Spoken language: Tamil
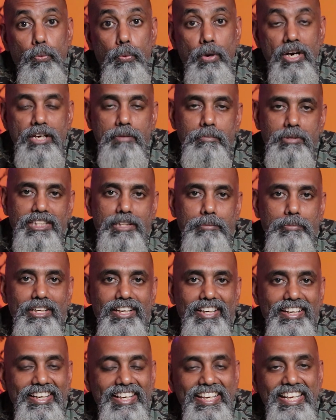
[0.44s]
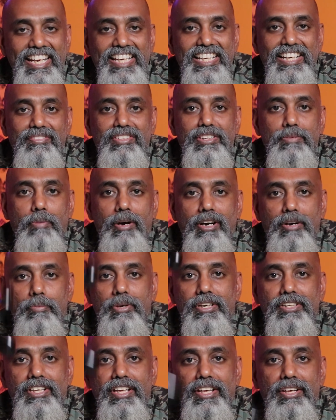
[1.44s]
வணக்கம் தமிழா இன்றைக்கி நம்ம வந்து பார்க்க
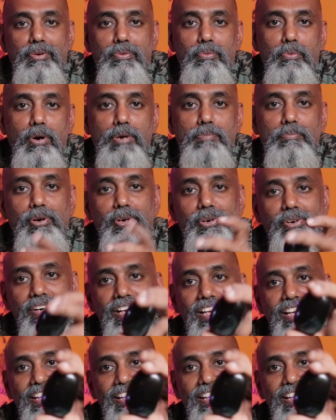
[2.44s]
போகிறது ஒன்மோரோட